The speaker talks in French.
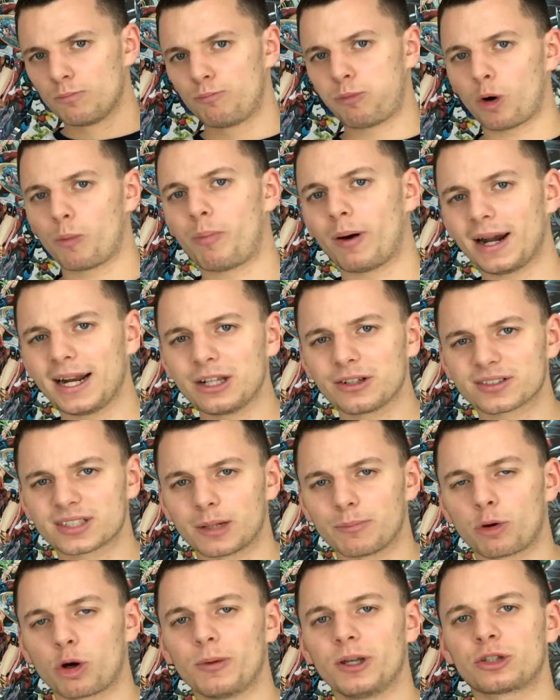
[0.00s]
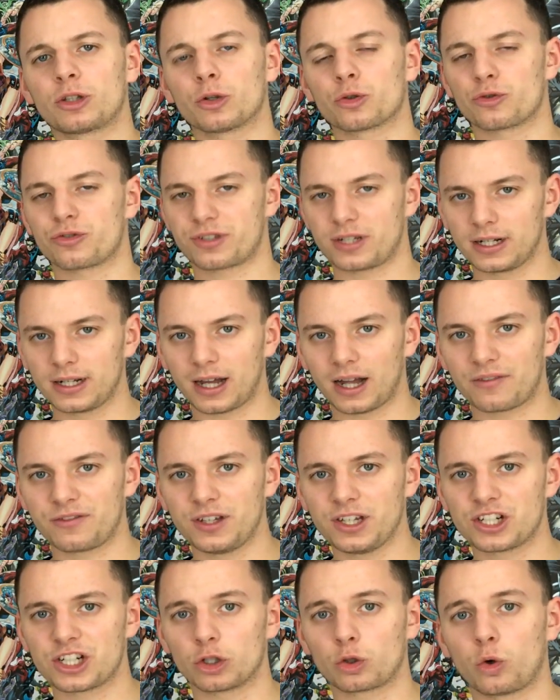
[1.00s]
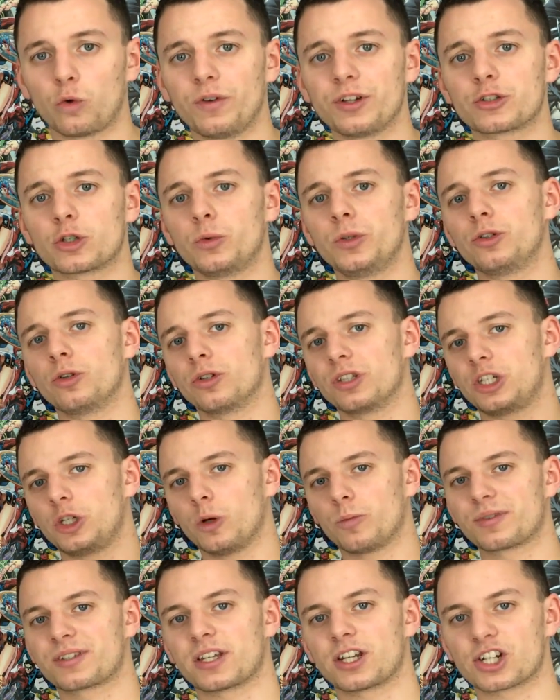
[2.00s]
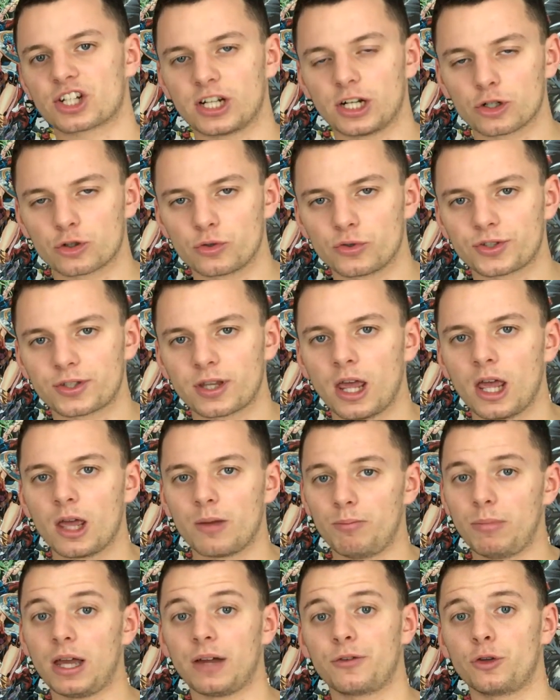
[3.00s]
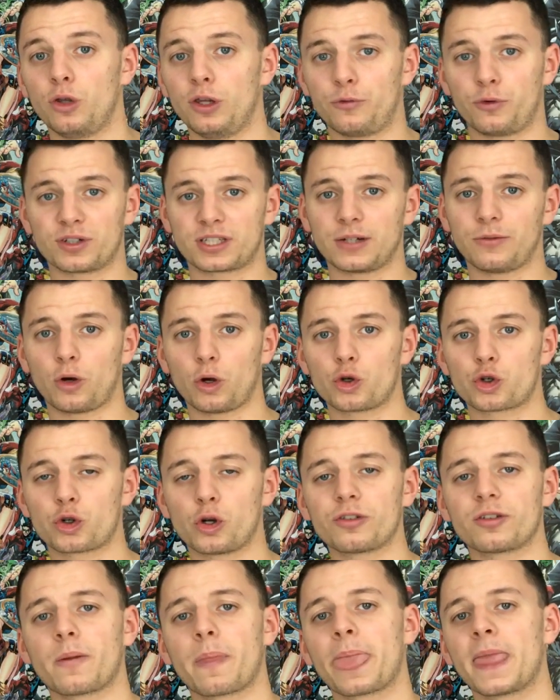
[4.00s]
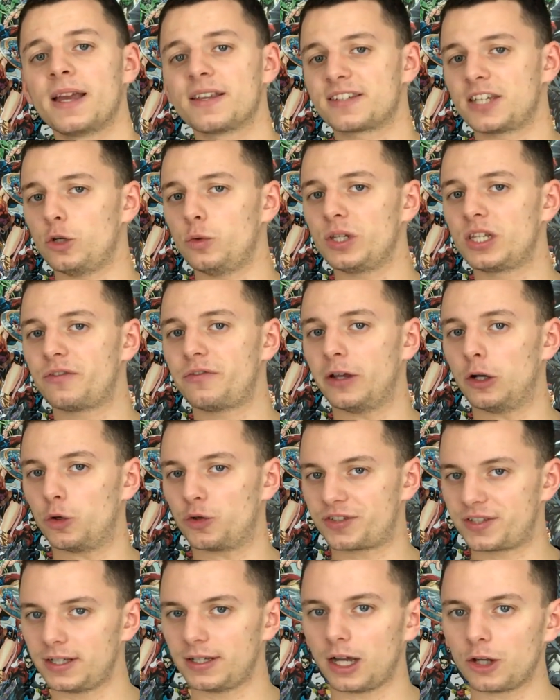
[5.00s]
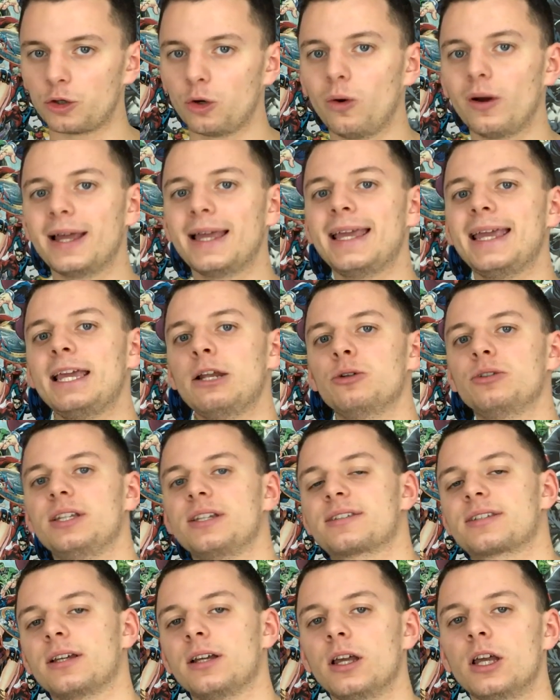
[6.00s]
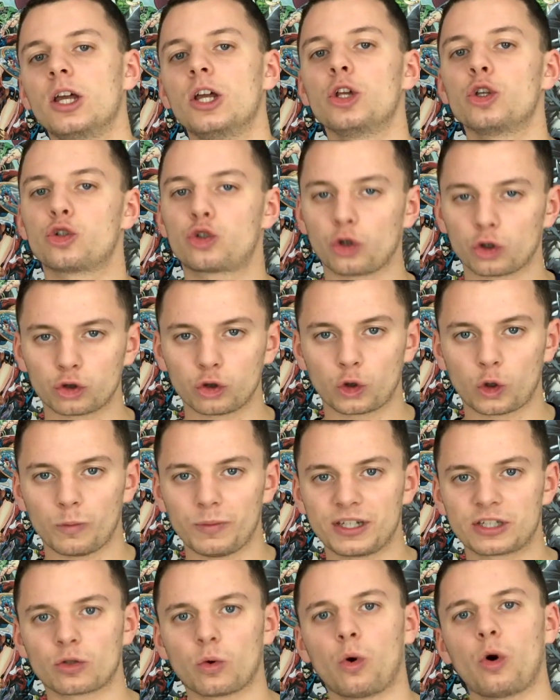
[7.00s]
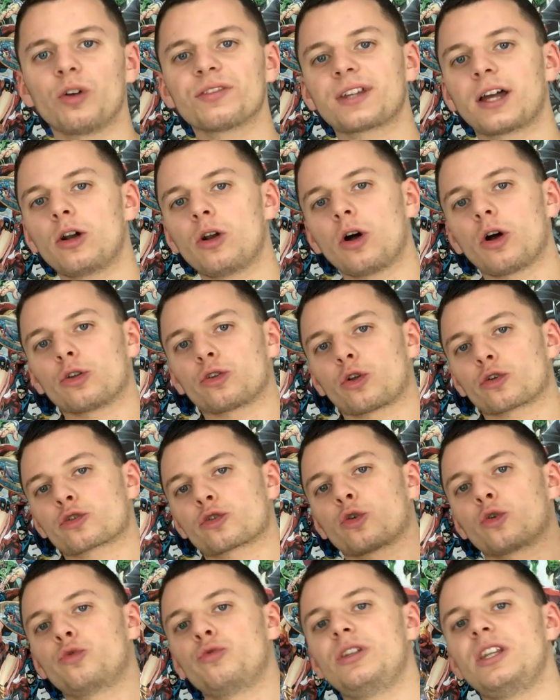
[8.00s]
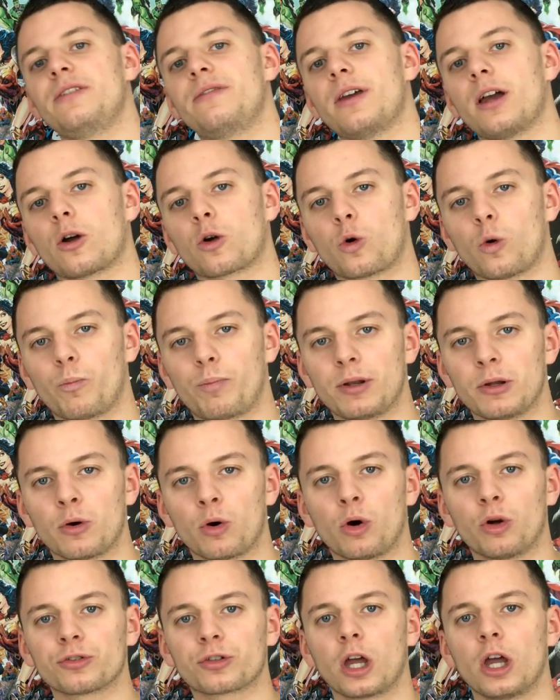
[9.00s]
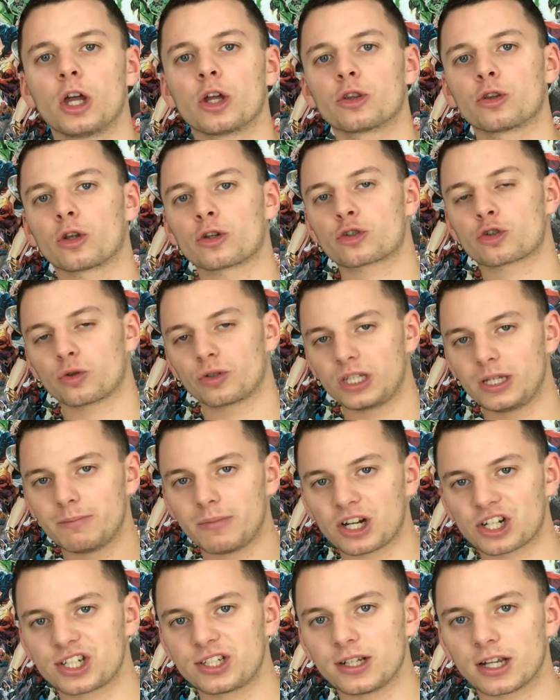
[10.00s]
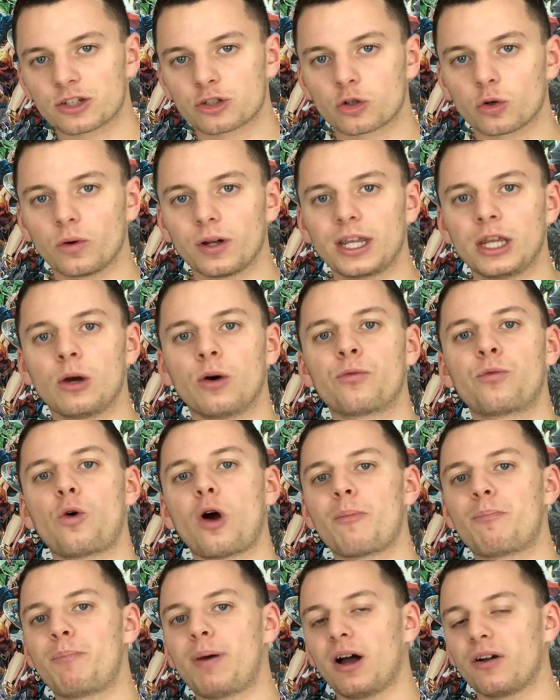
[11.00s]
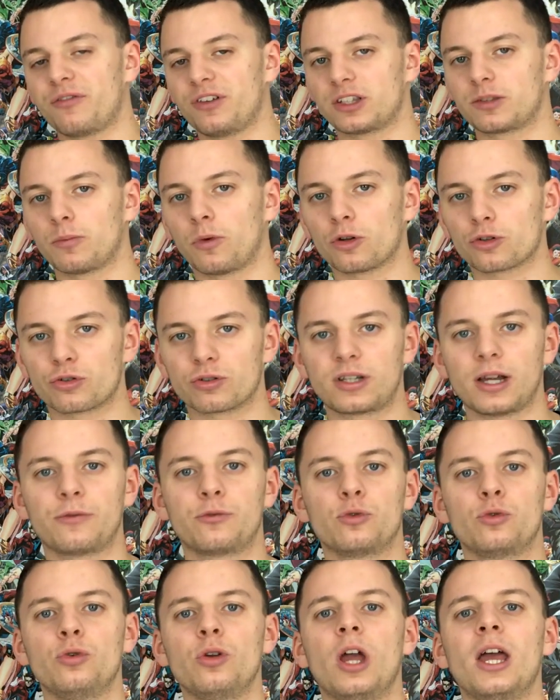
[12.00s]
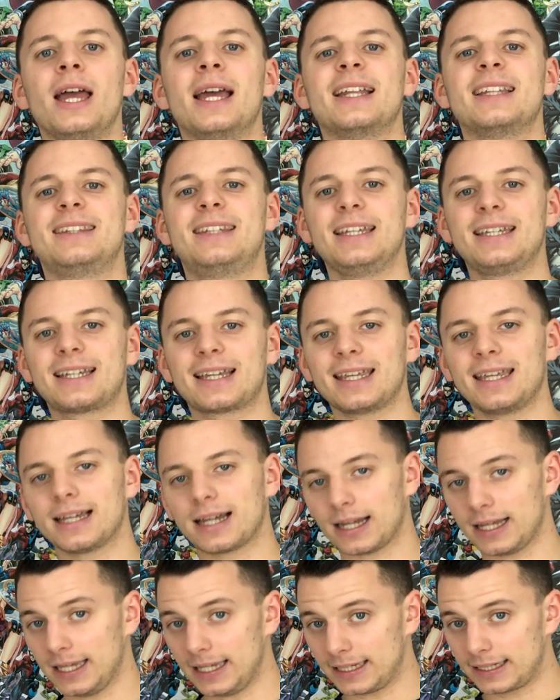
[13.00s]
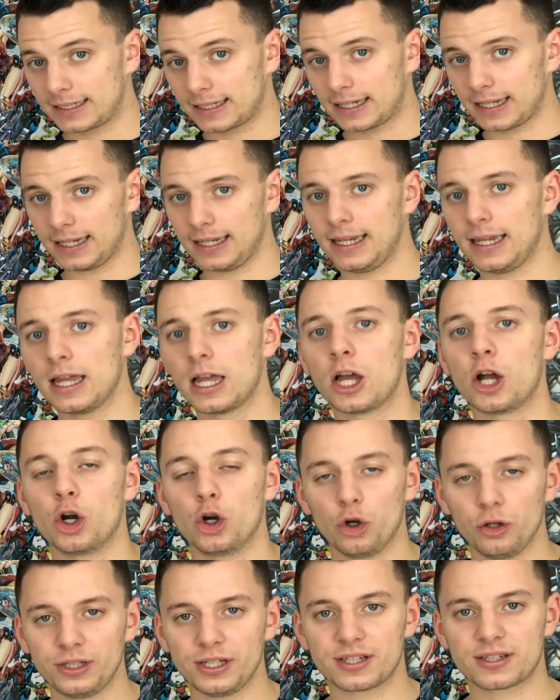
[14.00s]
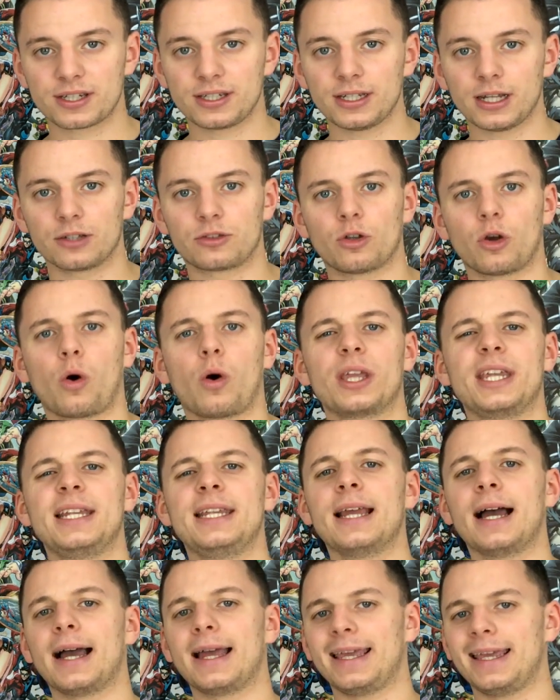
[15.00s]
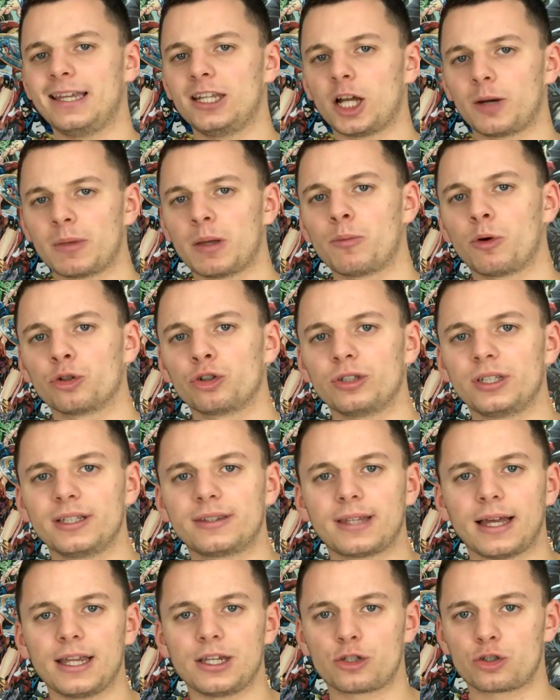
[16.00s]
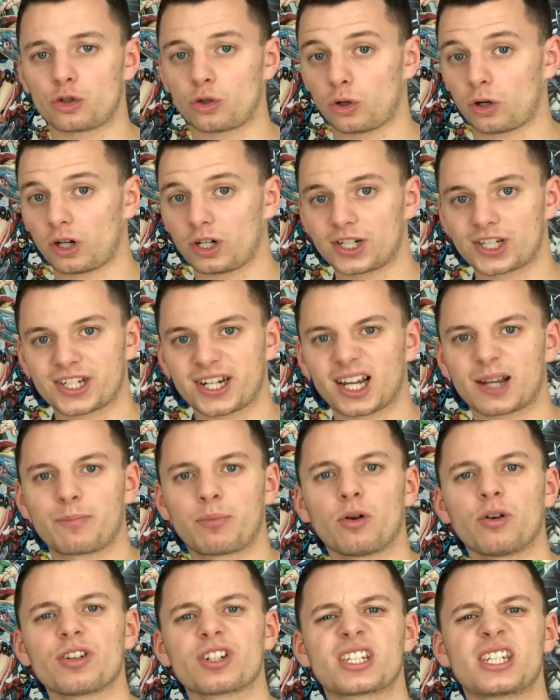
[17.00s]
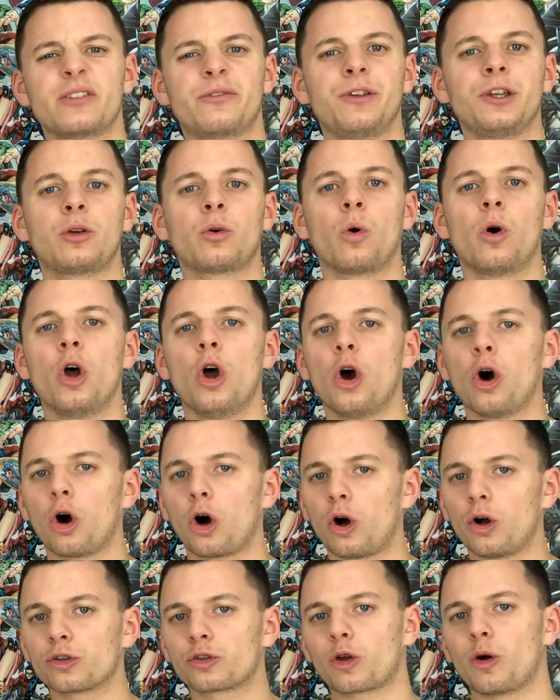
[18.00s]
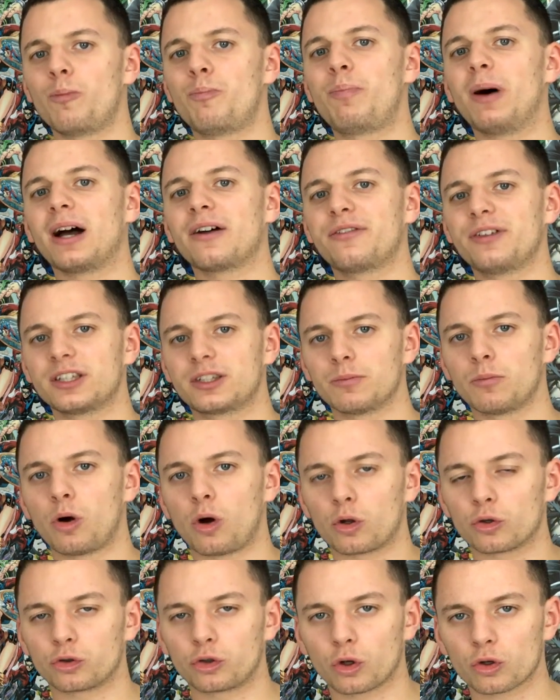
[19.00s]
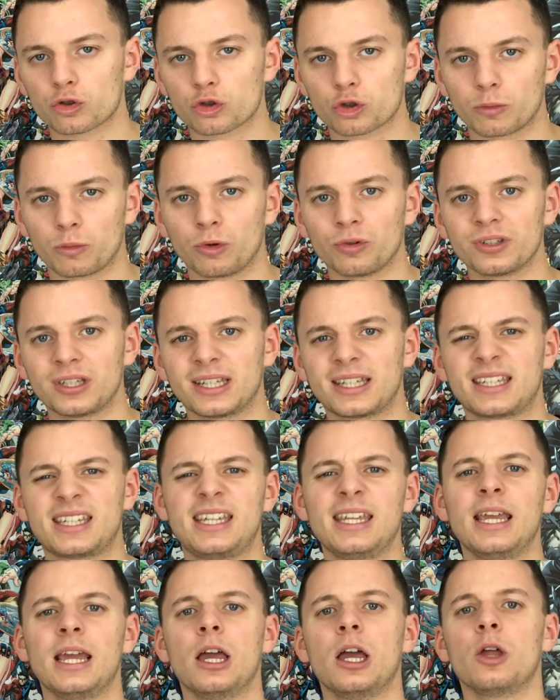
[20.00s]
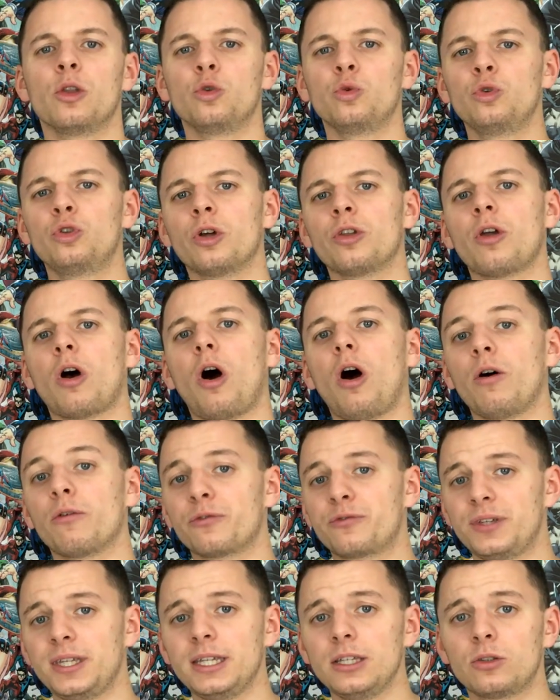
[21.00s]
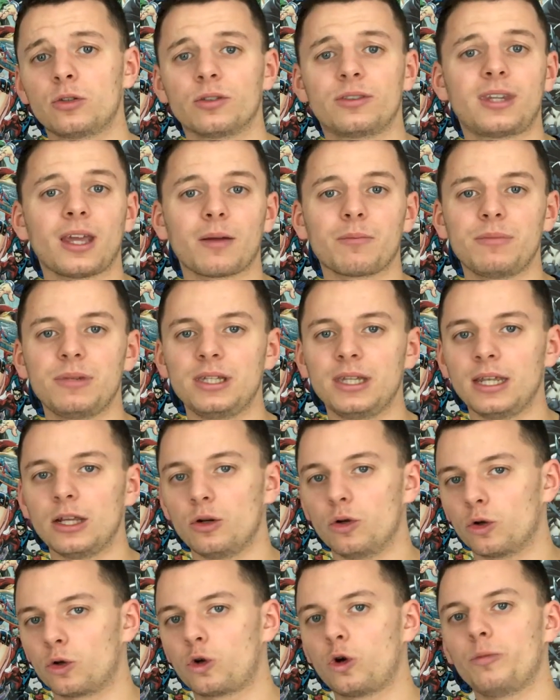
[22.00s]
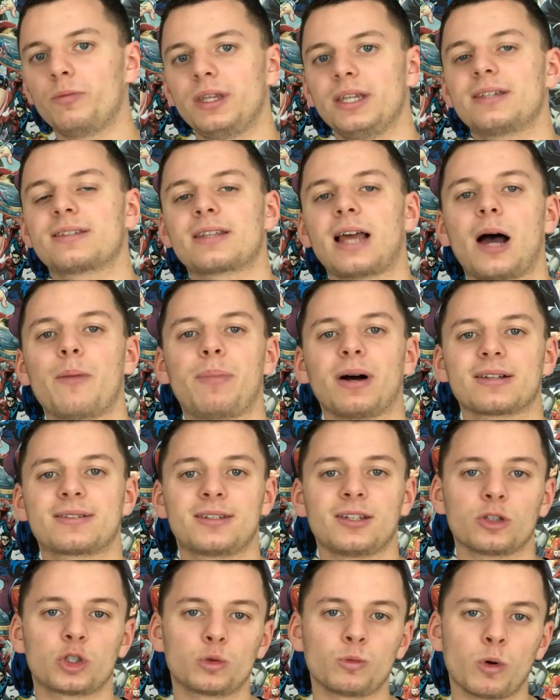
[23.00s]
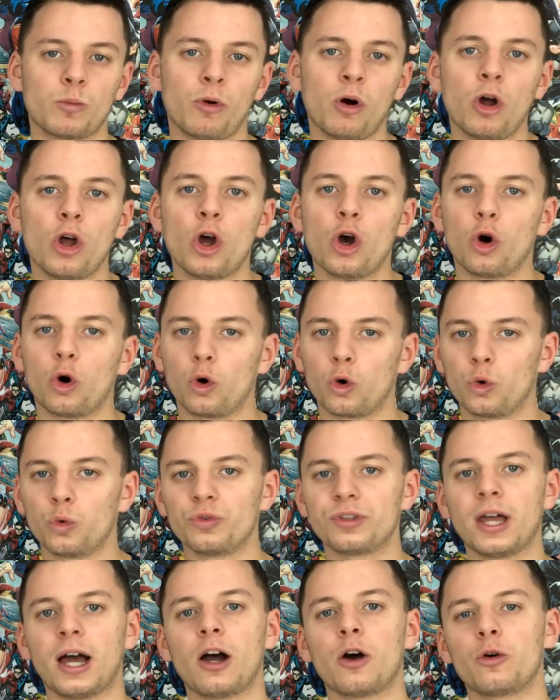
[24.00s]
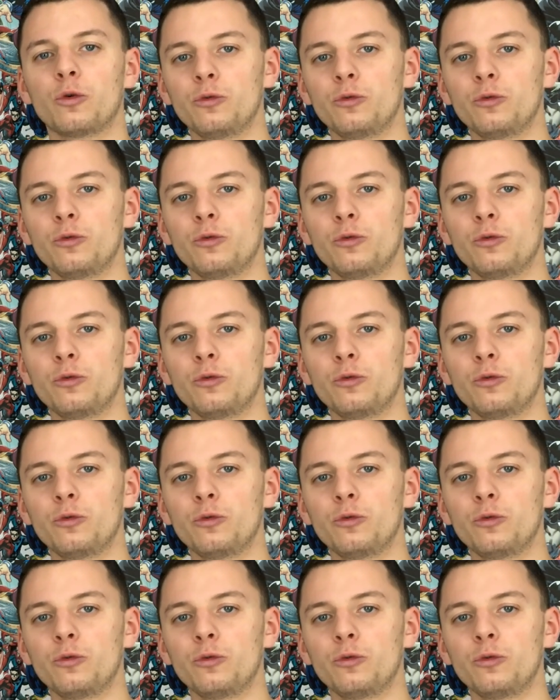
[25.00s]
Pour parler dans un premier temps du style graphique, j'ai trouvé celui de Guillaume Singelin juste merveilleux. Il faut savoir une chose, c'est lui qui fait le scénario et le dessin sur ce comics. On rentre alors dans son univers complet, on rentre dans son imagination et on voit parfaitement ce qu'a voulu décrire et créer le dessinateur. Il y a énormément de détails sur chaque planche qui fait qu'on rentre parfaitement dans ce monde et qui nous donne envie de terminer le comics à partir du moment où on a